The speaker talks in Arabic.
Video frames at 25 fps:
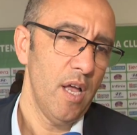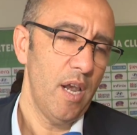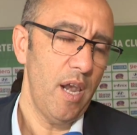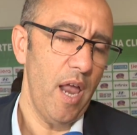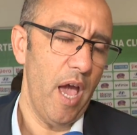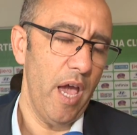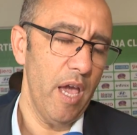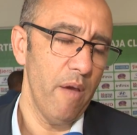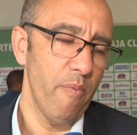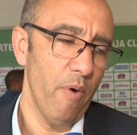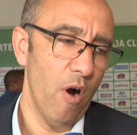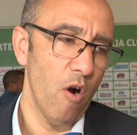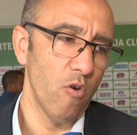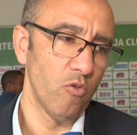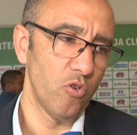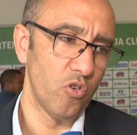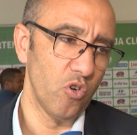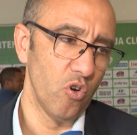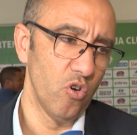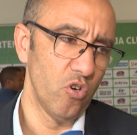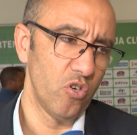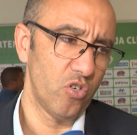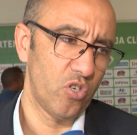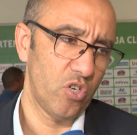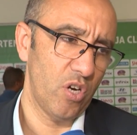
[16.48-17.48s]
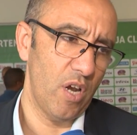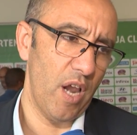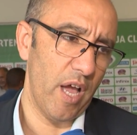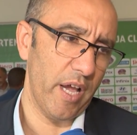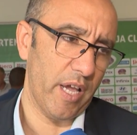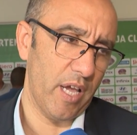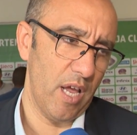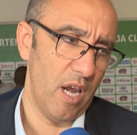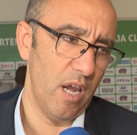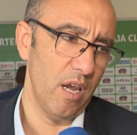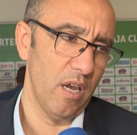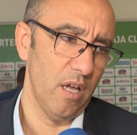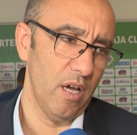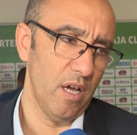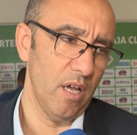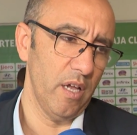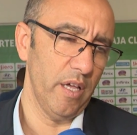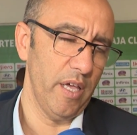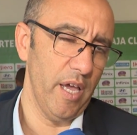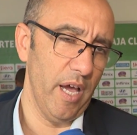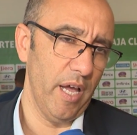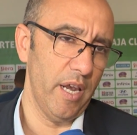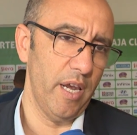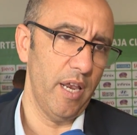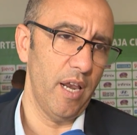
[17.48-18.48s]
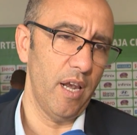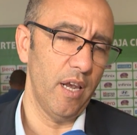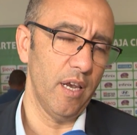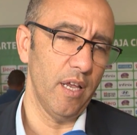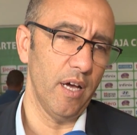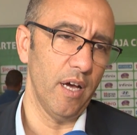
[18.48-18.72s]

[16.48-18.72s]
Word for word: لاعب او جوج لكن يعني